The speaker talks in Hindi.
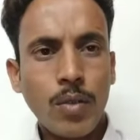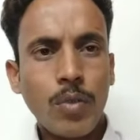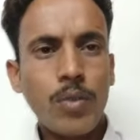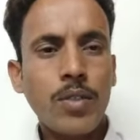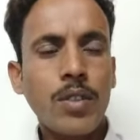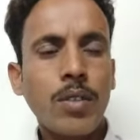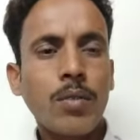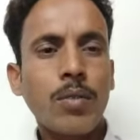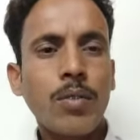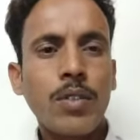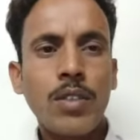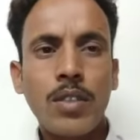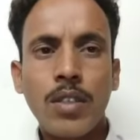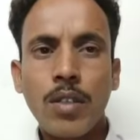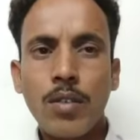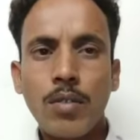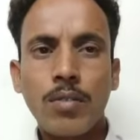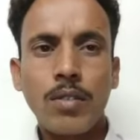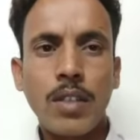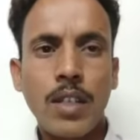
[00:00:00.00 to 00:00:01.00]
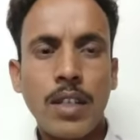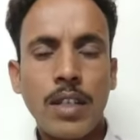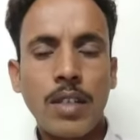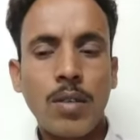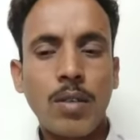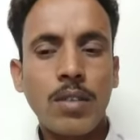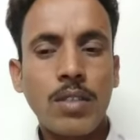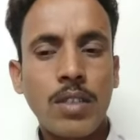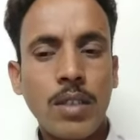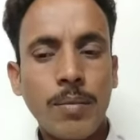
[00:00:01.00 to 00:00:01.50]
कुछ ना कुछ जरूर कर रहे
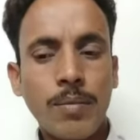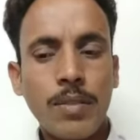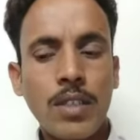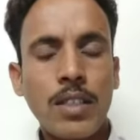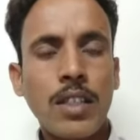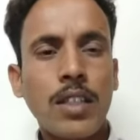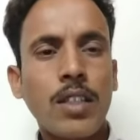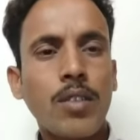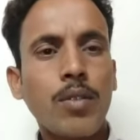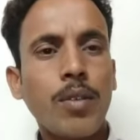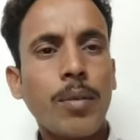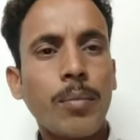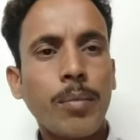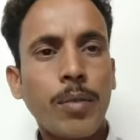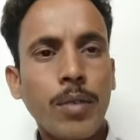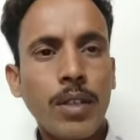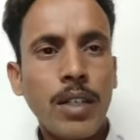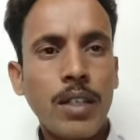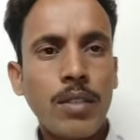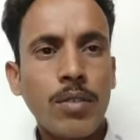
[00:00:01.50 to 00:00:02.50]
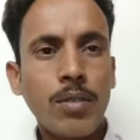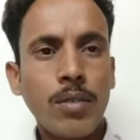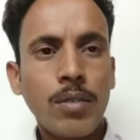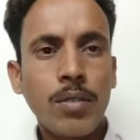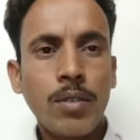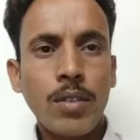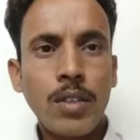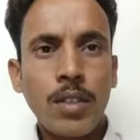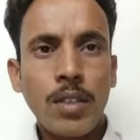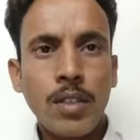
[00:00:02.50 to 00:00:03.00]
हैं और सबसे ज़्यादा जो इम्पोर्टेंट जो
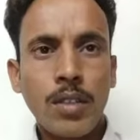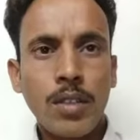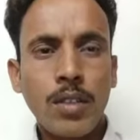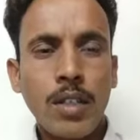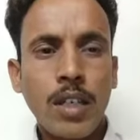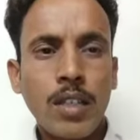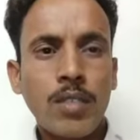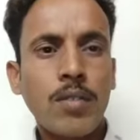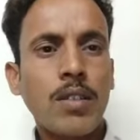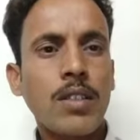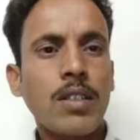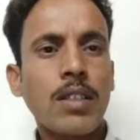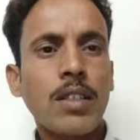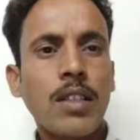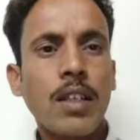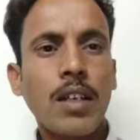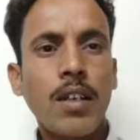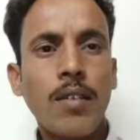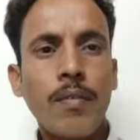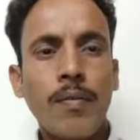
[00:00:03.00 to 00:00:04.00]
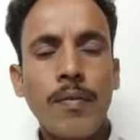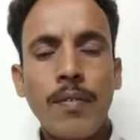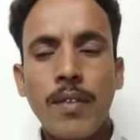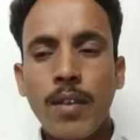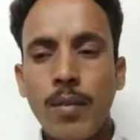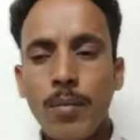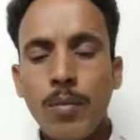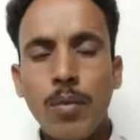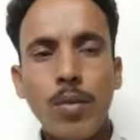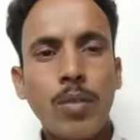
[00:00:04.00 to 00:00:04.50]
आश्वासन था
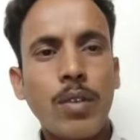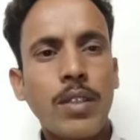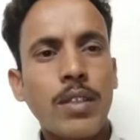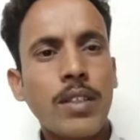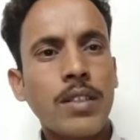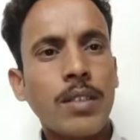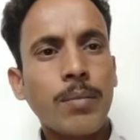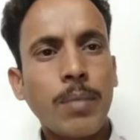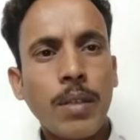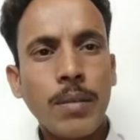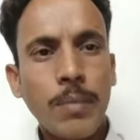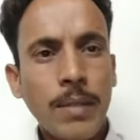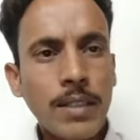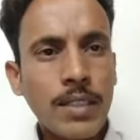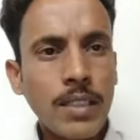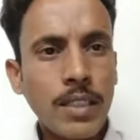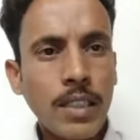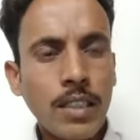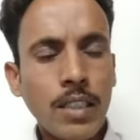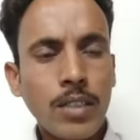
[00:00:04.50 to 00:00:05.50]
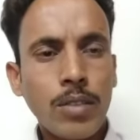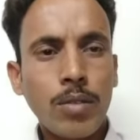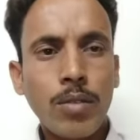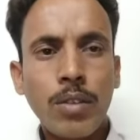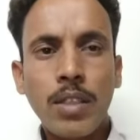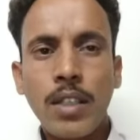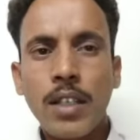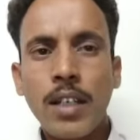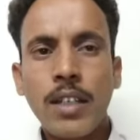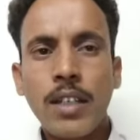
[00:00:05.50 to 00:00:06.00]
वो इंद्र सिंह परमार जी का था
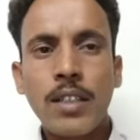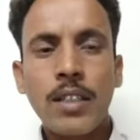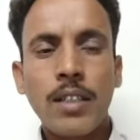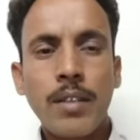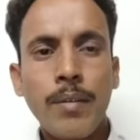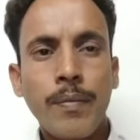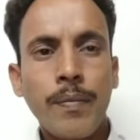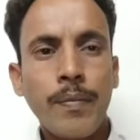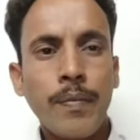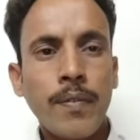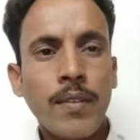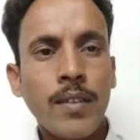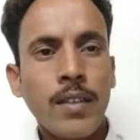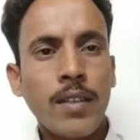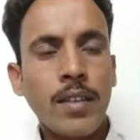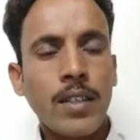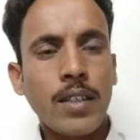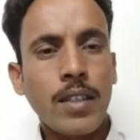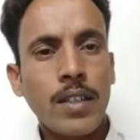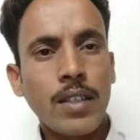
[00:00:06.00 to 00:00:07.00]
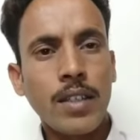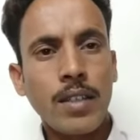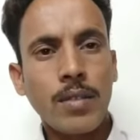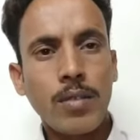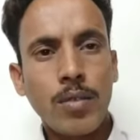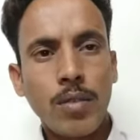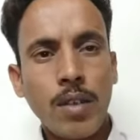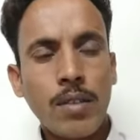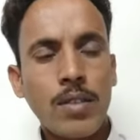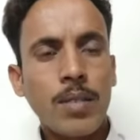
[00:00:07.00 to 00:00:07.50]
जिन्होंने कहा था
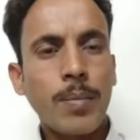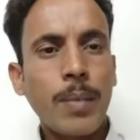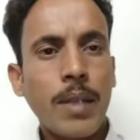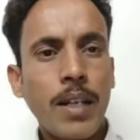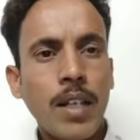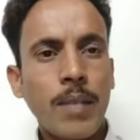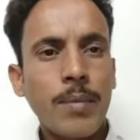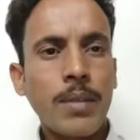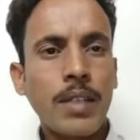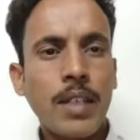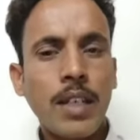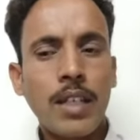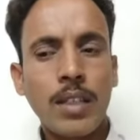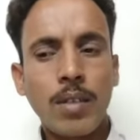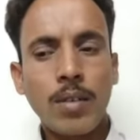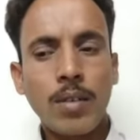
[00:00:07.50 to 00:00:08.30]
कि चुनाव से पहले भी कहा